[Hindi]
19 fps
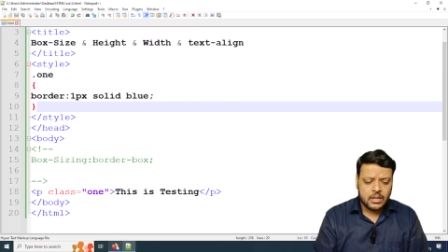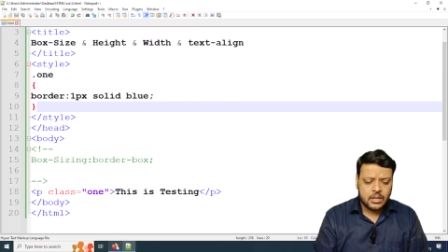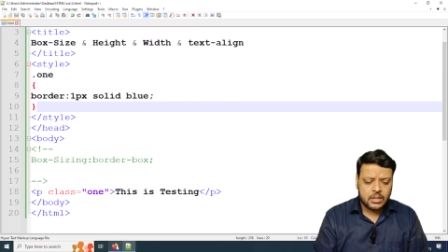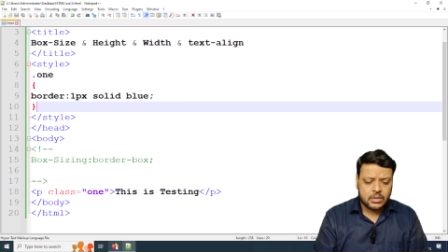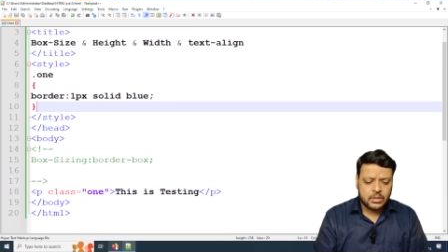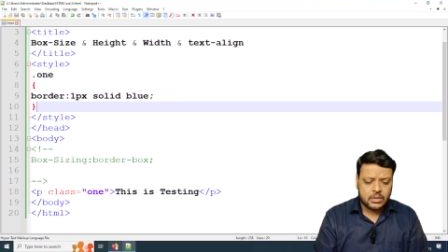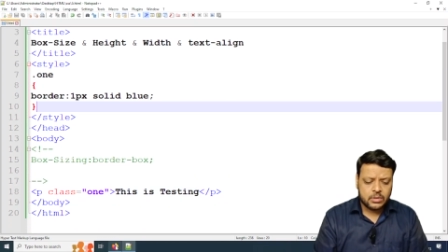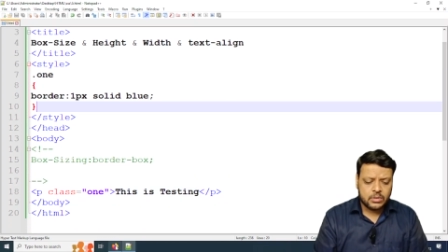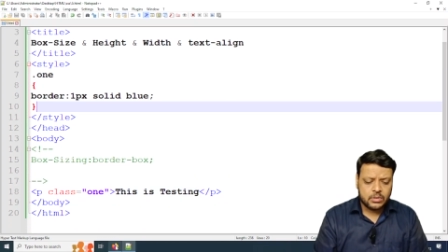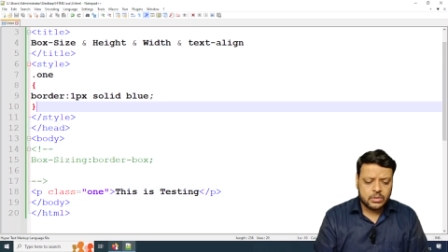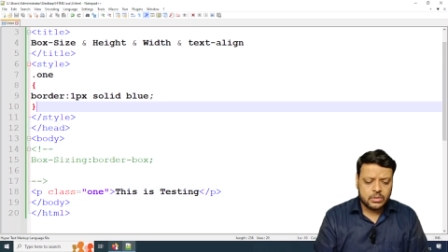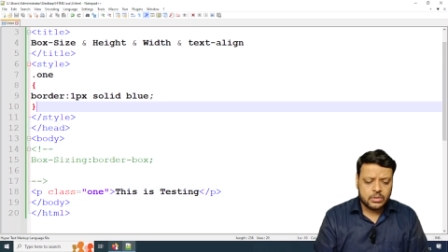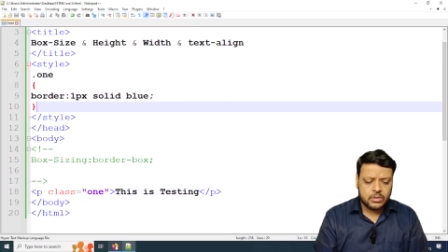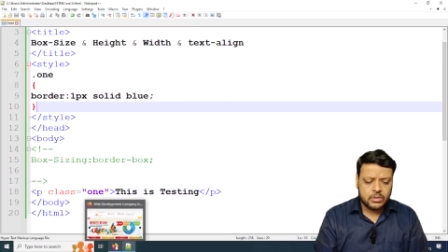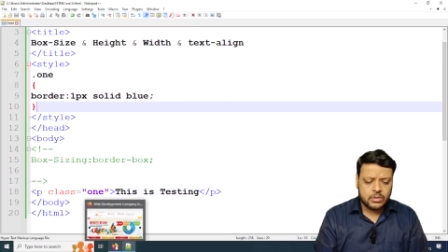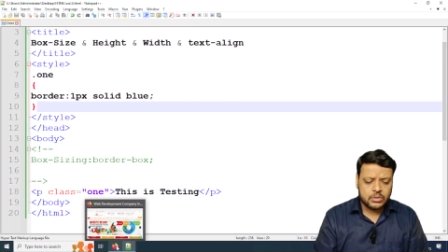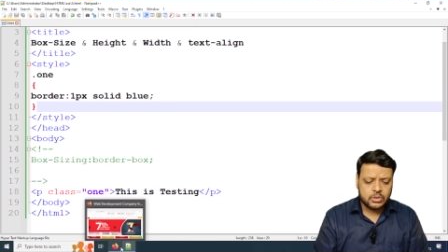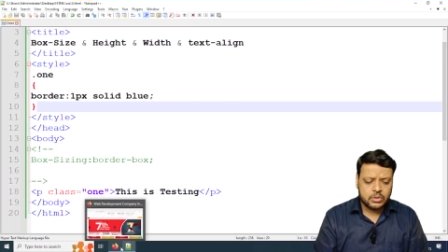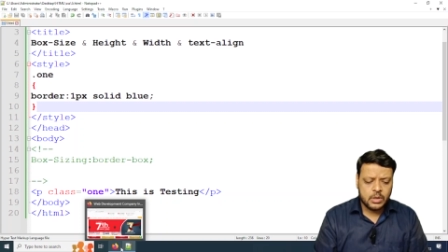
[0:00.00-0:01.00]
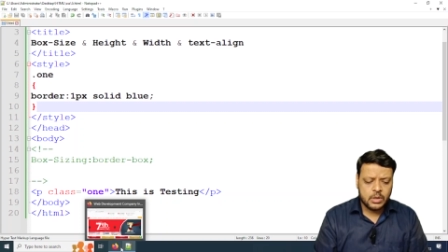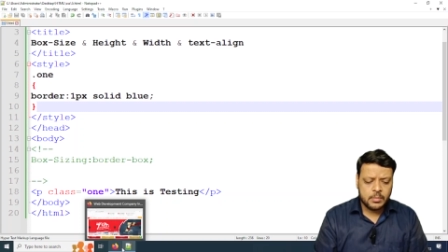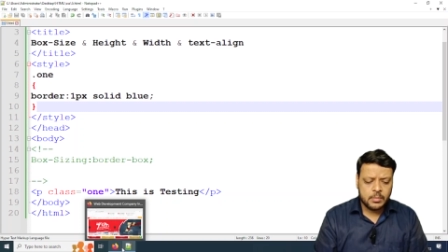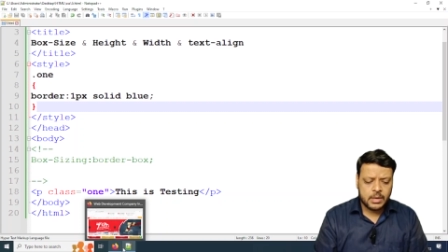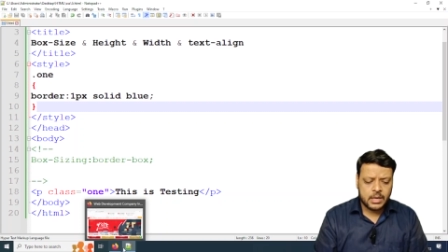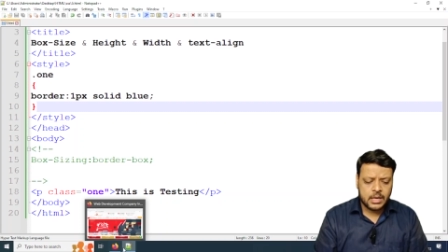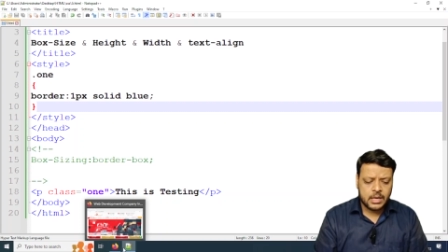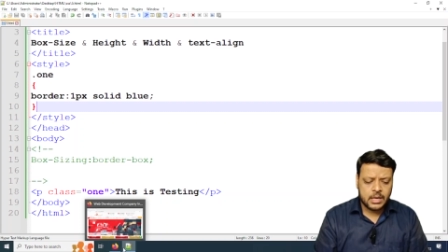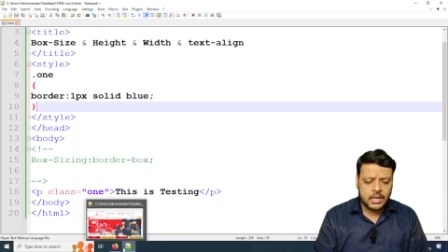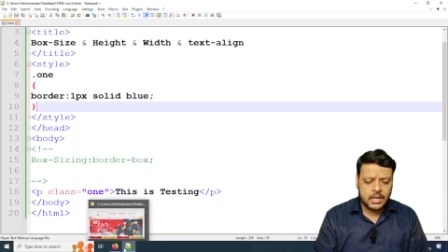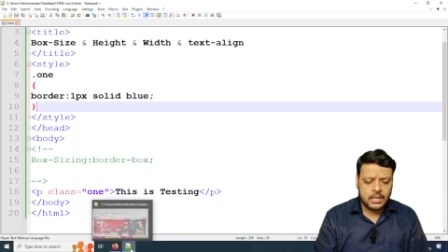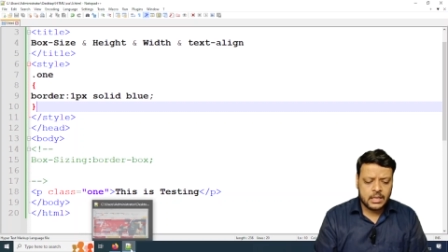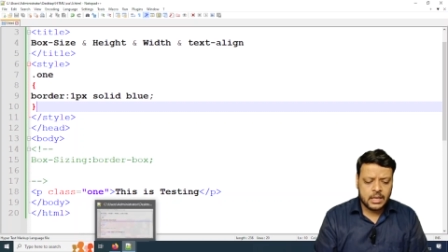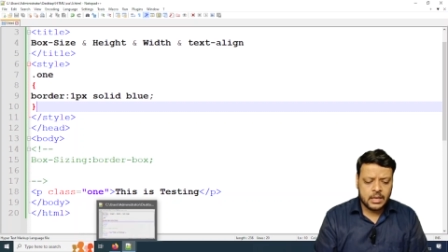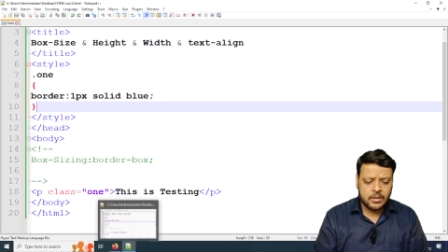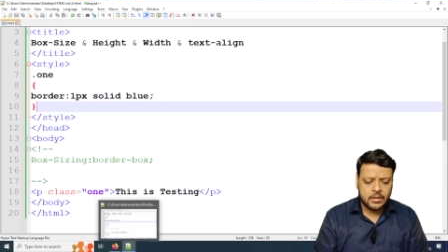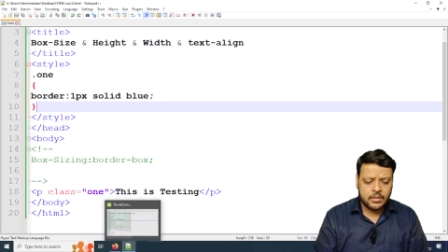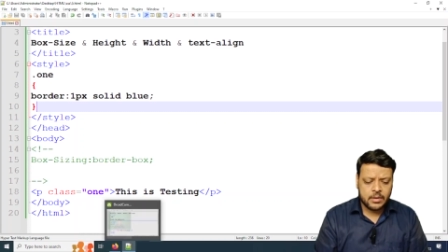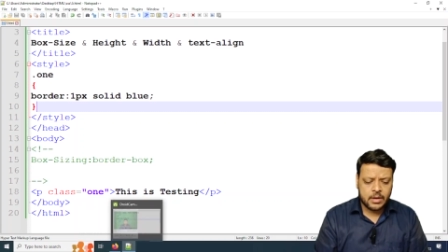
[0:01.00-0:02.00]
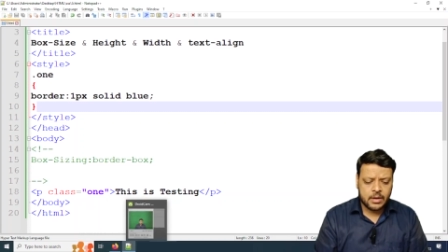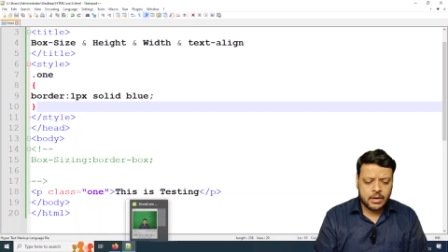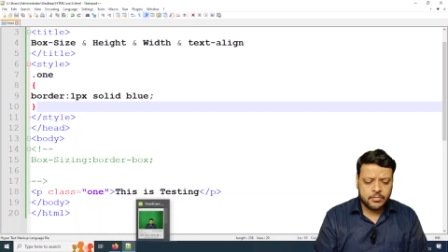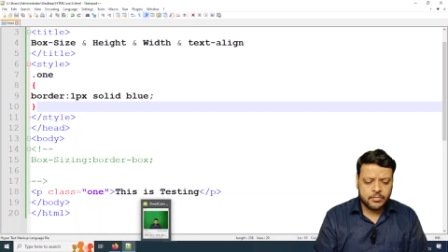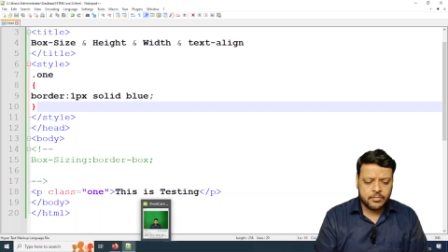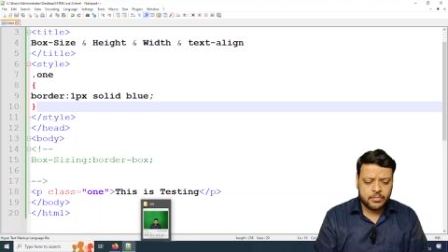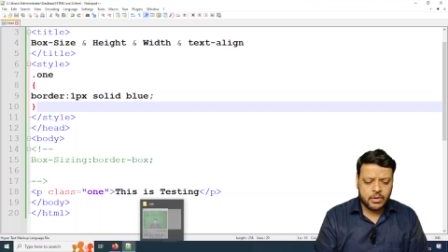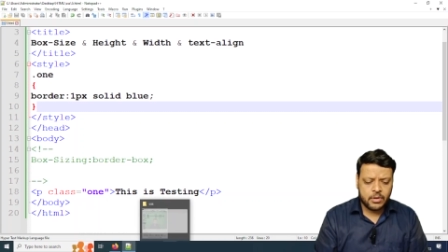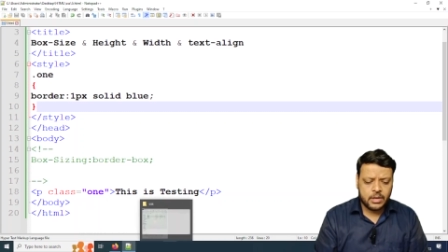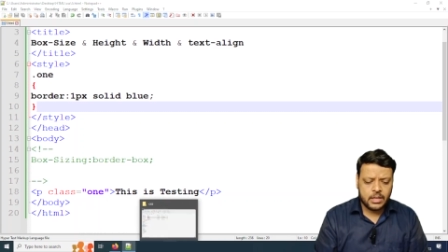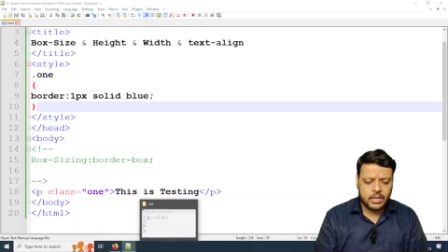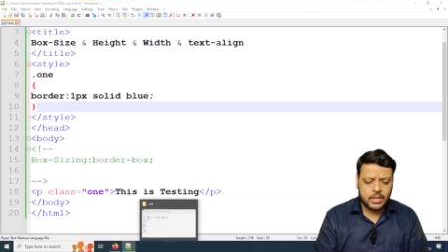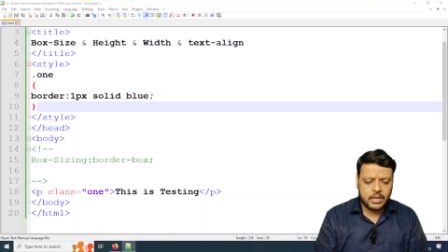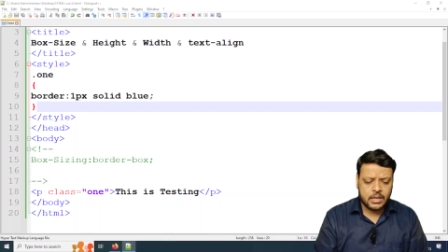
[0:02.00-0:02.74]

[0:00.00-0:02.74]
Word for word: तो जो हमारा ये फोल्डर है